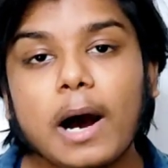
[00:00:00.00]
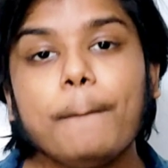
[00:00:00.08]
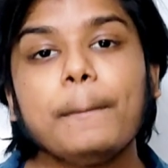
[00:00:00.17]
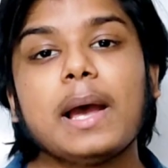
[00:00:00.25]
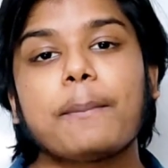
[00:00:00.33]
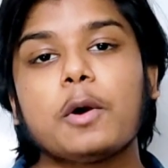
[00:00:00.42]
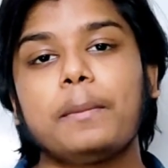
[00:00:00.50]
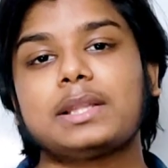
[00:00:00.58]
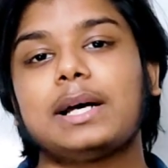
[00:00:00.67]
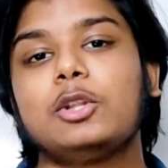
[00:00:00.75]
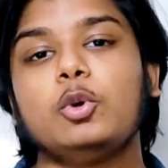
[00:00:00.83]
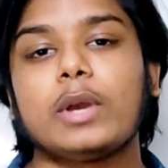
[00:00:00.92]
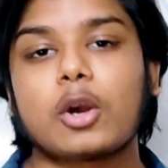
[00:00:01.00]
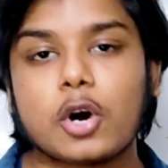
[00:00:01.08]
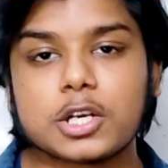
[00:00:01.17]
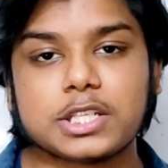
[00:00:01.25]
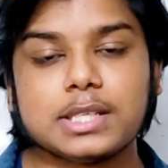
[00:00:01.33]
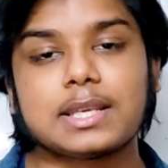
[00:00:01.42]
अब मैं आपको बता दूं एक
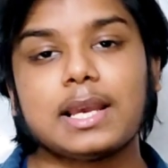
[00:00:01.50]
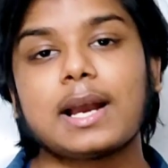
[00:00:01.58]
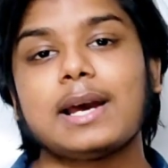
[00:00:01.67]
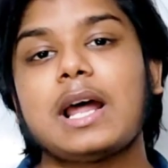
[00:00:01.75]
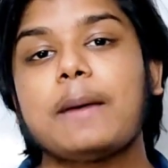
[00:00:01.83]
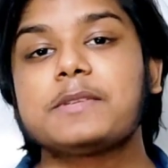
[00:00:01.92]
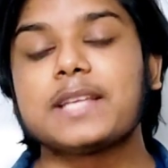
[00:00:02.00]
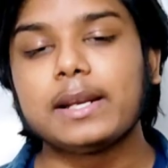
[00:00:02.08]
और चीज कि अगर आप